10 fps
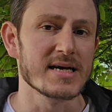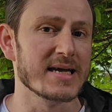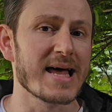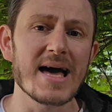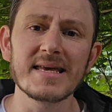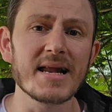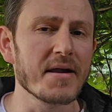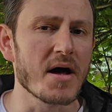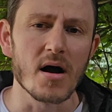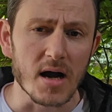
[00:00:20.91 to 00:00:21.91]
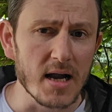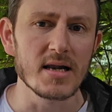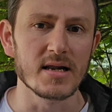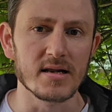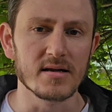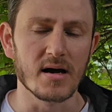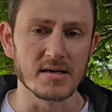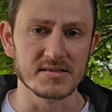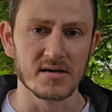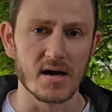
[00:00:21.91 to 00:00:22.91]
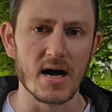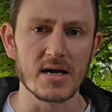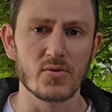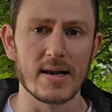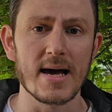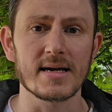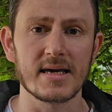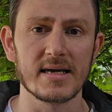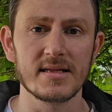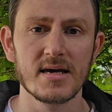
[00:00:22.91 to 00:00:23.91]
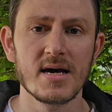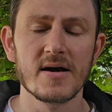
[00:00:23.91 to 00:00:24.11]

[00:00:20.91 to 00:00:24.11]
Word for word: يعني نادرا اقل اصدقائي ولكن